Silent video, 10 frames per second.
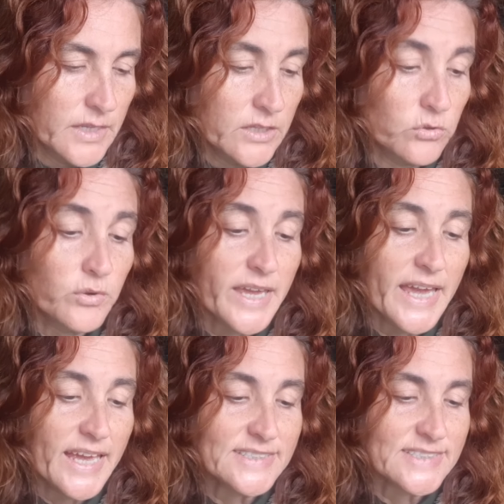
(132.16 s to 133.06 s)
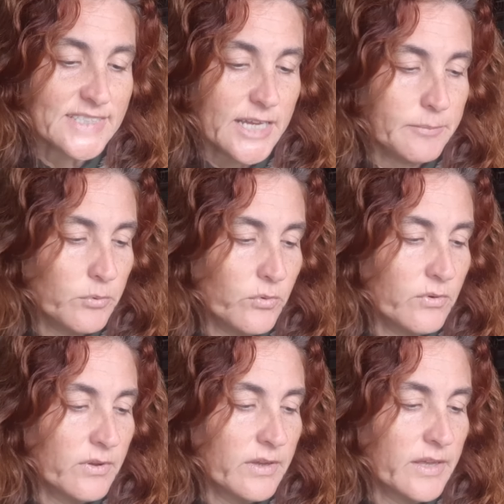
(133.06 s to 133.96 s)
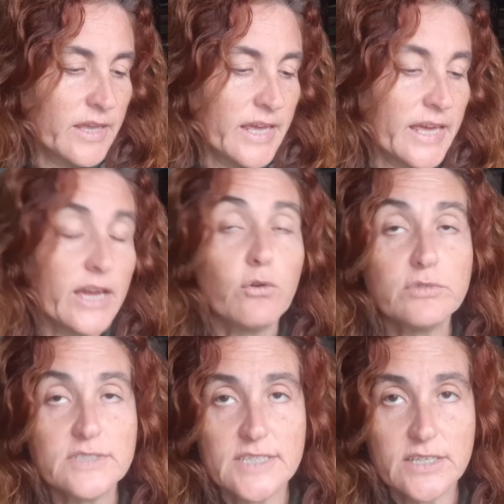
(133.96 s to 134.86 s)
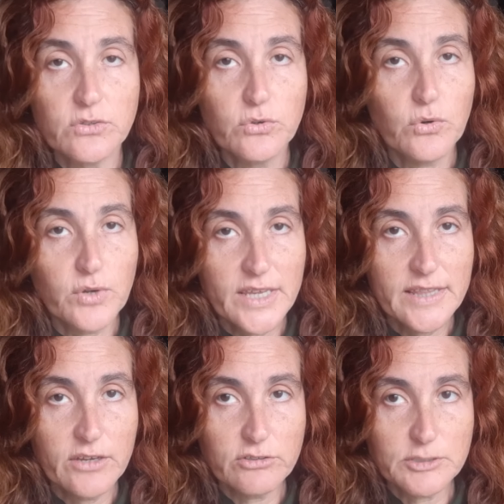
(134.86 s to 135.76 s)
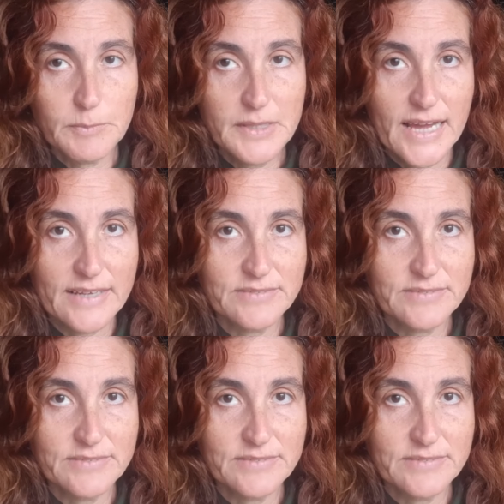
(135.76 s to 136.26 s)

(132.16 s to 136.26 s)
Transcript: do que recebo, recusando o que Deus me dá.